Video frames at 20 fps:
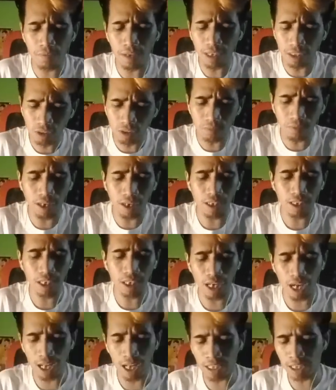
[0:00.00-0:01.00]
Medyo maganda
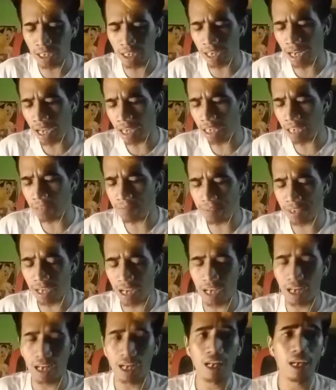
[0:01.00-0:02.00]
yung ating lineup
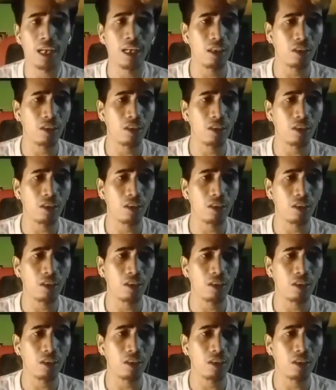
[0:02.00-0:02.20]
kaya